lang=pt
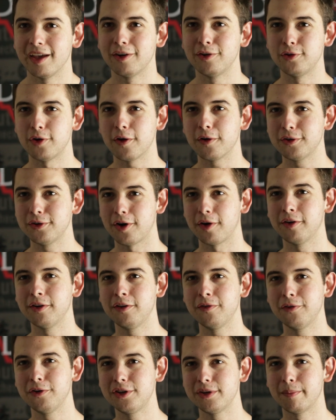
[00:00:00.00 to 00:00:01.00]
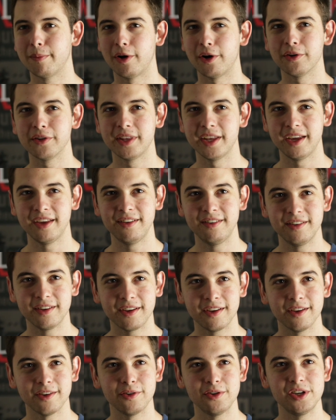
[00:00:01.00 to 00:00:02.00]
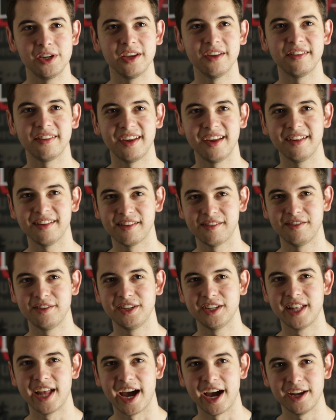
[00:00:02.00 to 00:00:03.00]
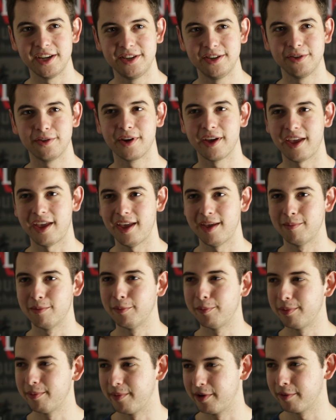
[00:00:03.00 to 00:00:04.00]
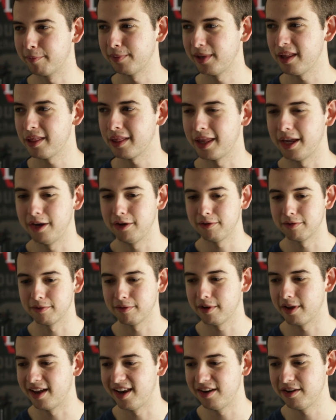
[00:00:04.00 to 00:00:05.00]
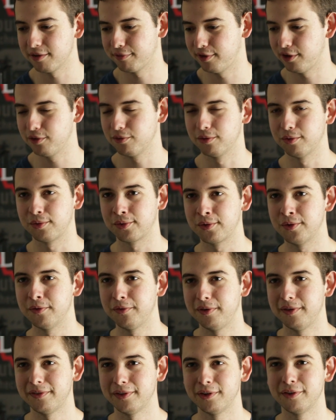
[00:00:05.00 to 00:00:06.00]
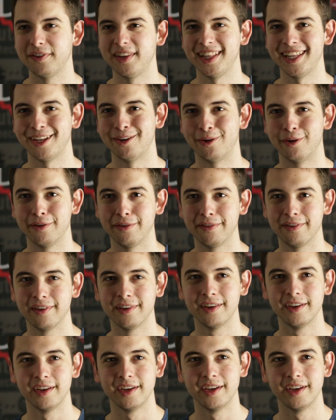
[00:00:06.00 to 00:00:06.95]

Eu jogo jogos de futebol desde que eu tinha 6 anos de idade eu ganhei meu primeiro PlayStation. Ele já veio junto com o FIFA 99.